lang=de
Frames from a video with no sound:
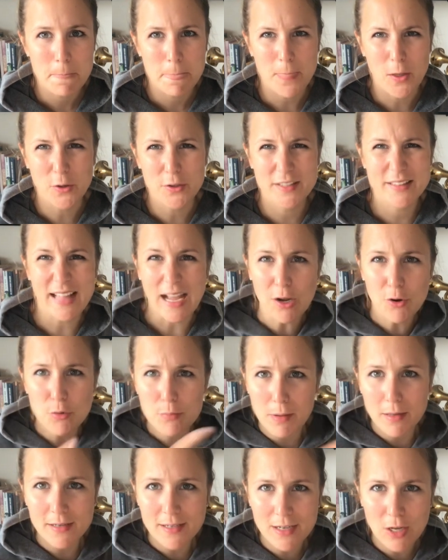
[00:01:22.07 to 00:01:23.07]
euch darüber
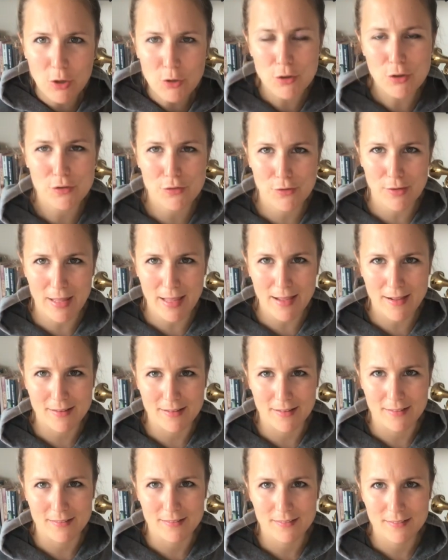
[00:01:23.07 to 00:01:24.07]
dann auch noch zu ärgern,